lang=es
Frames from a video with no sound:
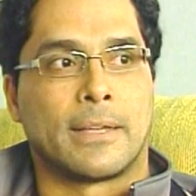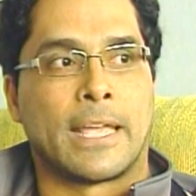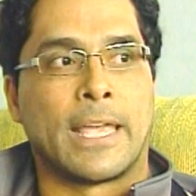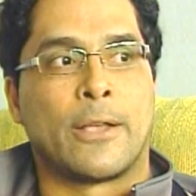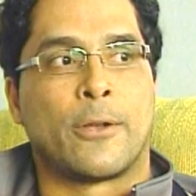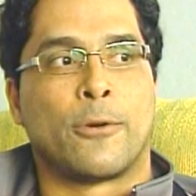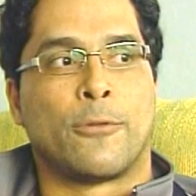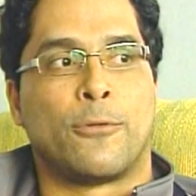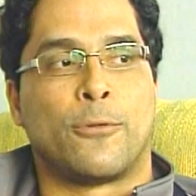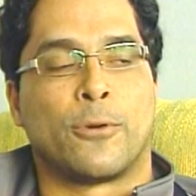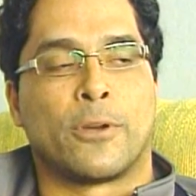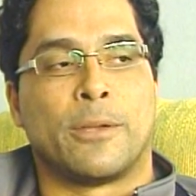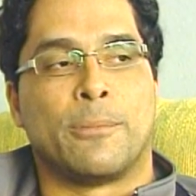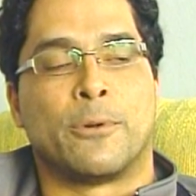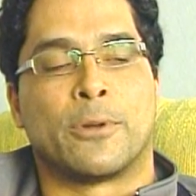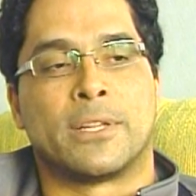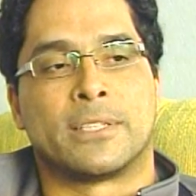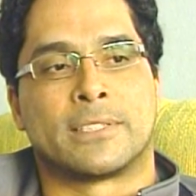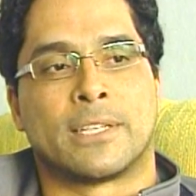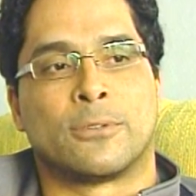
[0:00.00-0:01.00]
Keiko
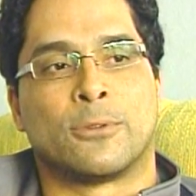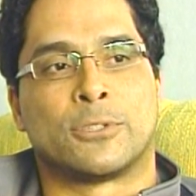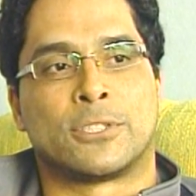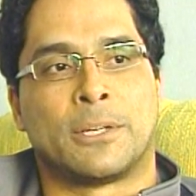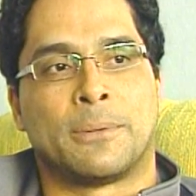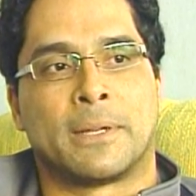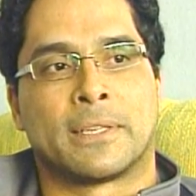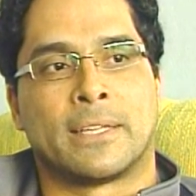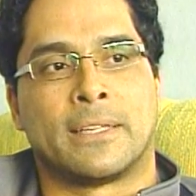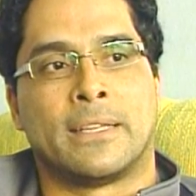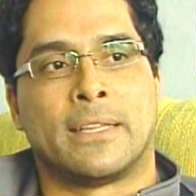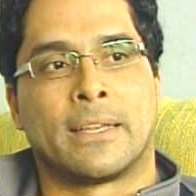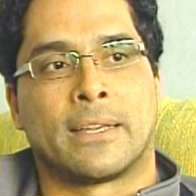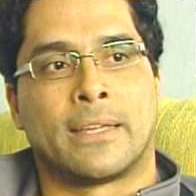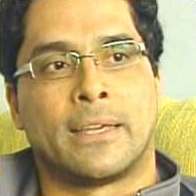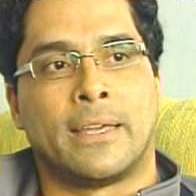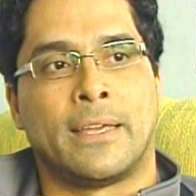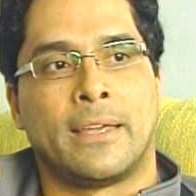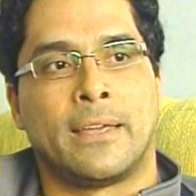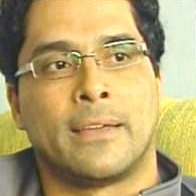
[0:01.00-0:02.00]
Fujimori esta noche va a
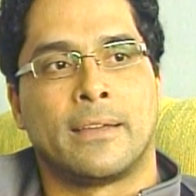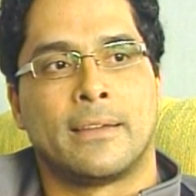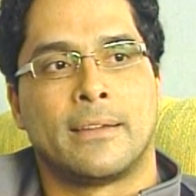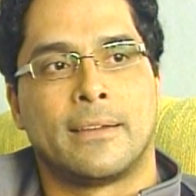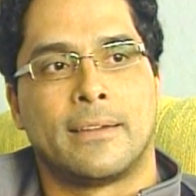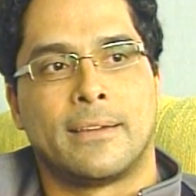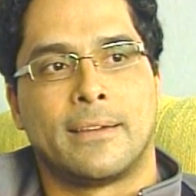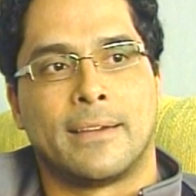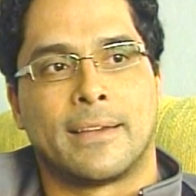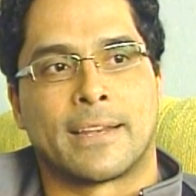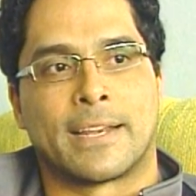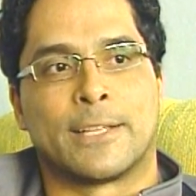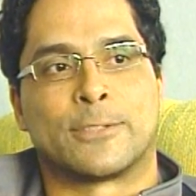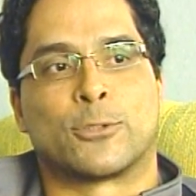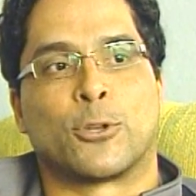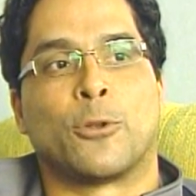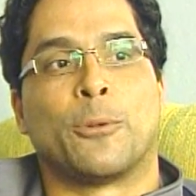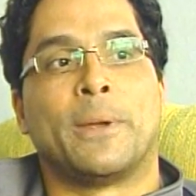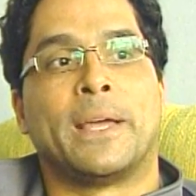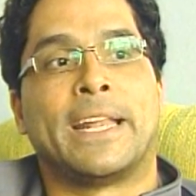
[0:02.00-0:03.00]
tener que
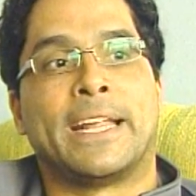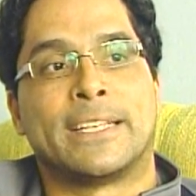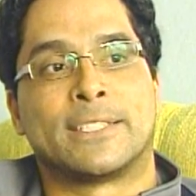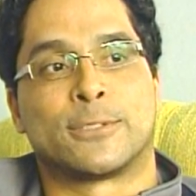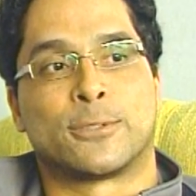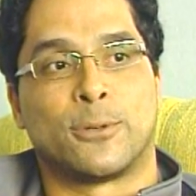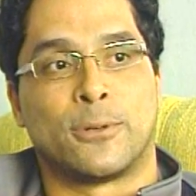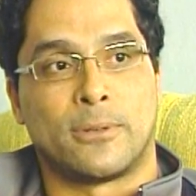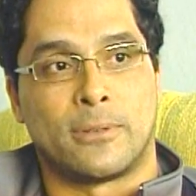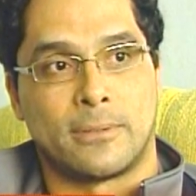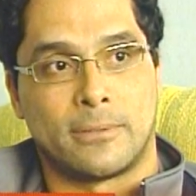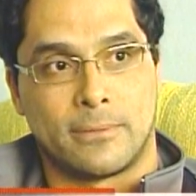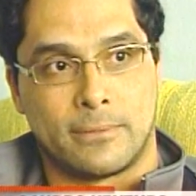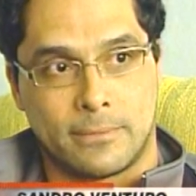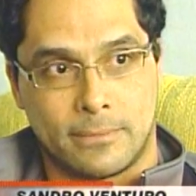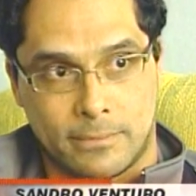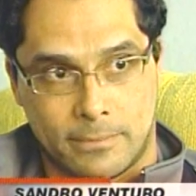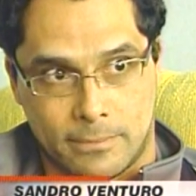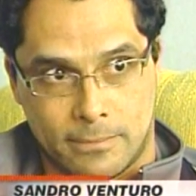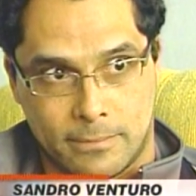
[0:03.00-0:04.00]
resolver eso
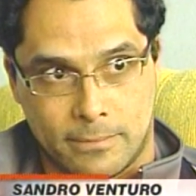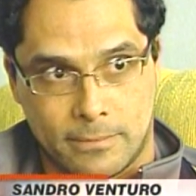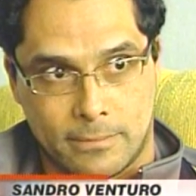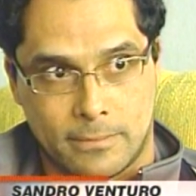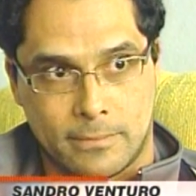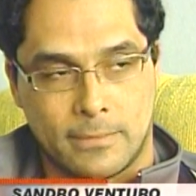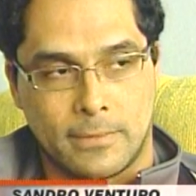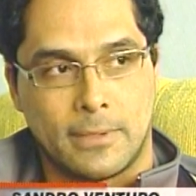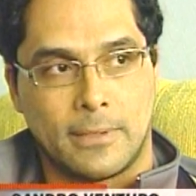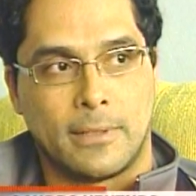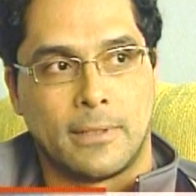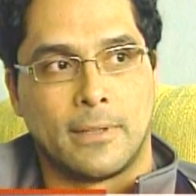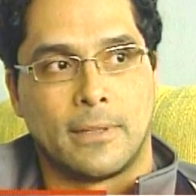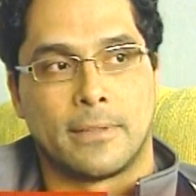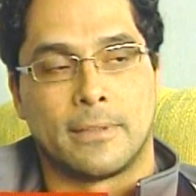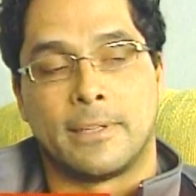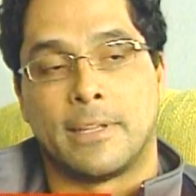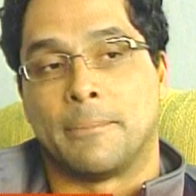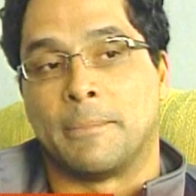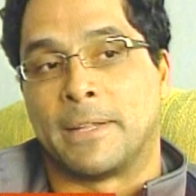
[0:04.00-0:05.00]

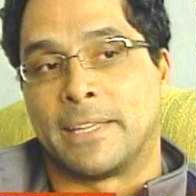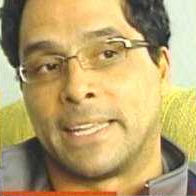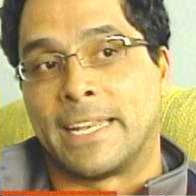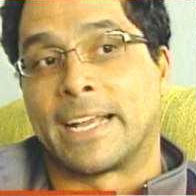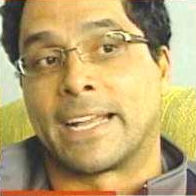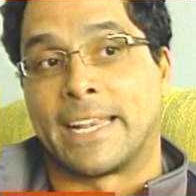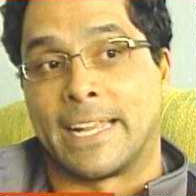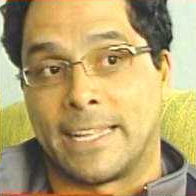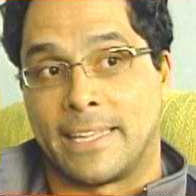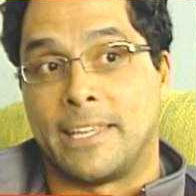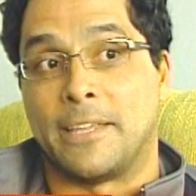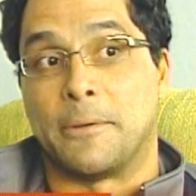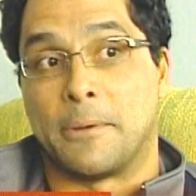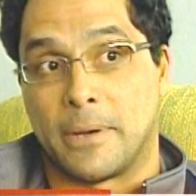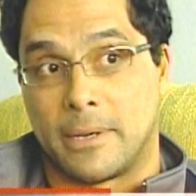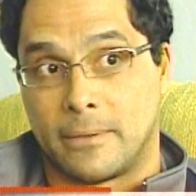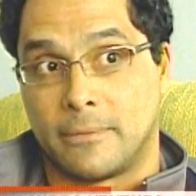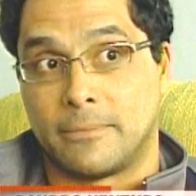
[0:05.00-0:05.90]
de manera creativa.